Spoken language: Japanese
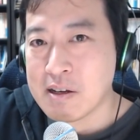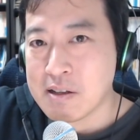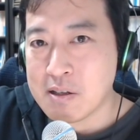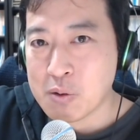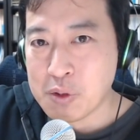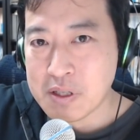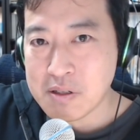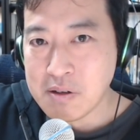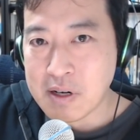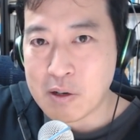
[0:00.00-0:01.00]
で、そこで
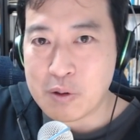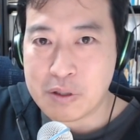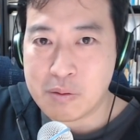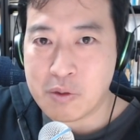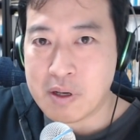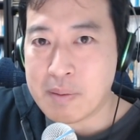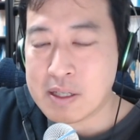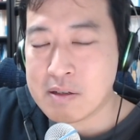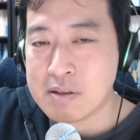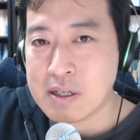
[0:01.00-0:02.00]
通貨を押すつもりは
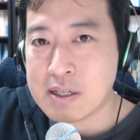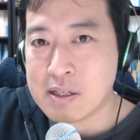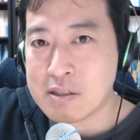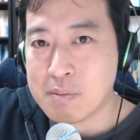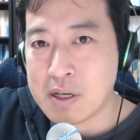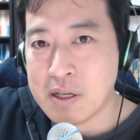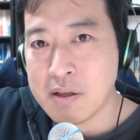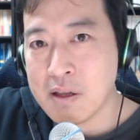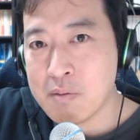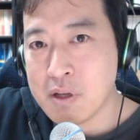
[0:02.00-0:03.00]
全くなかったし、
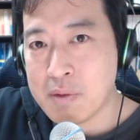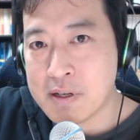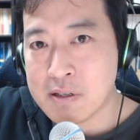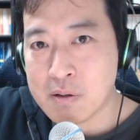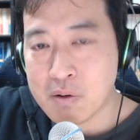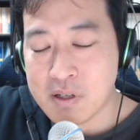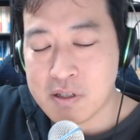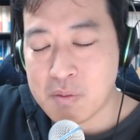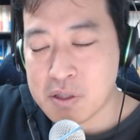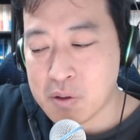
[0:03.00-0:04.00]
マネーゲームに皆さん乗り
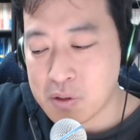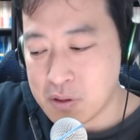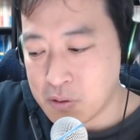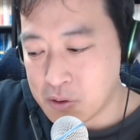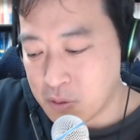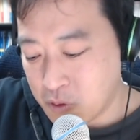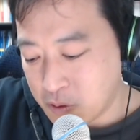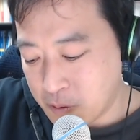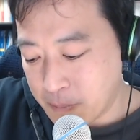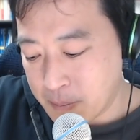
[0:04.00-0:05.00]
出しましょうっていうこと
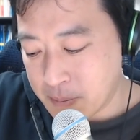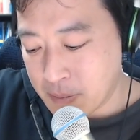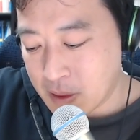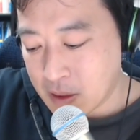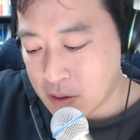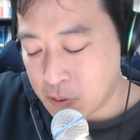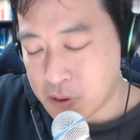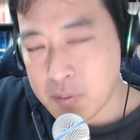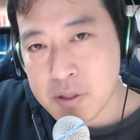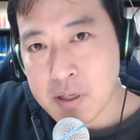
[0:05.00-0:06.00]
も、
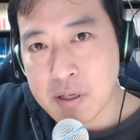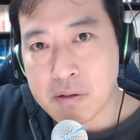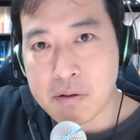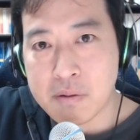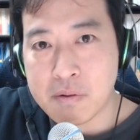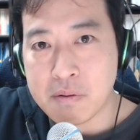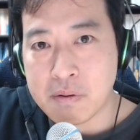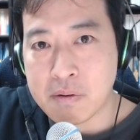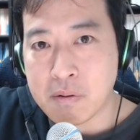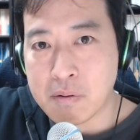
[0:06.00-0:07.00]
とてもじゃないけど自
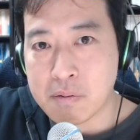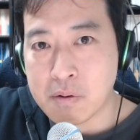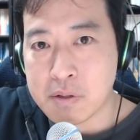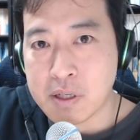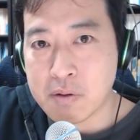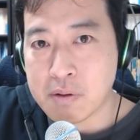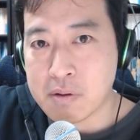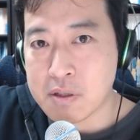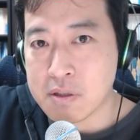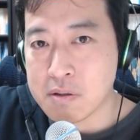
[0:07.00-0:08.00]
分の読者の
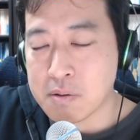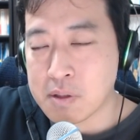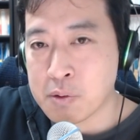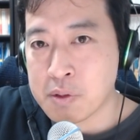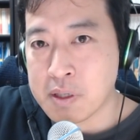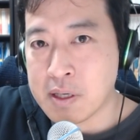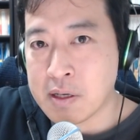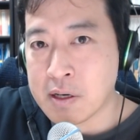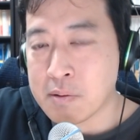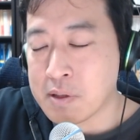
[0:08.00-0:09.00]
人たちにそんなことは
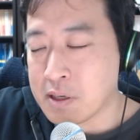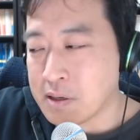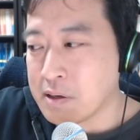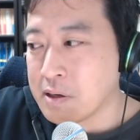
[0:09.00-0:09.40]
言えないので、